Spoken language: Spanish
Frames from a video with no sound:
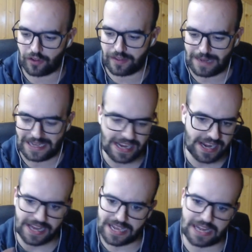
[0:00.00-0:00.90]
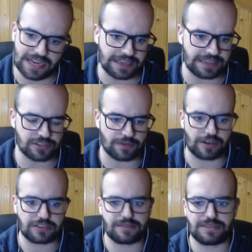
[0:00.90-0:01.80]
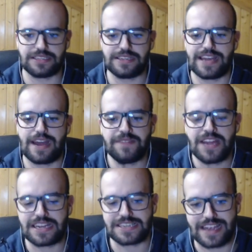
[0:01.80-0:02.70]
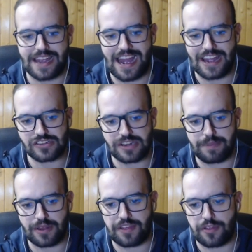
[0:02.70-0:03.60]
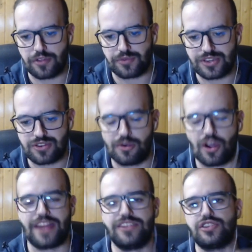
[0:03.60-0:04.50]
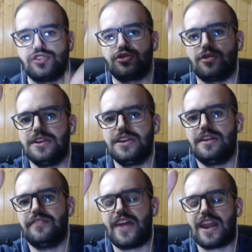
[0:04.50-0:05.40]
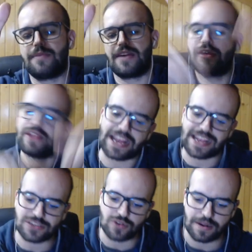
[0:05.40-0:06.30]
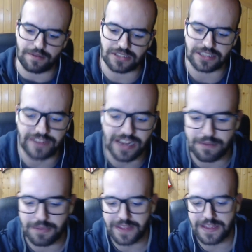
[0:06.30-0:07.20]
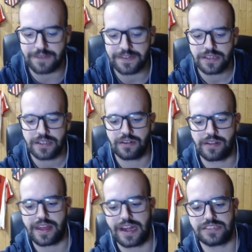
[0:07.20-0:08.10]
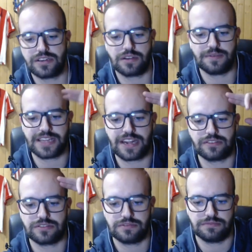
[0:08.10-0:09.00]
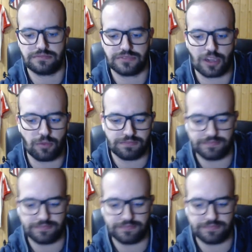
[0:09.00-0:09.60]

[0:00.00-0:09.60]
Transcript: de mañana y sobre los temas del día, así que ahí os espero tanto en Twitch como en YouTube. Dadle un pedazo de like, eh, suscribiros, activar la campanita y lo que queráis en los comentarios. Chao.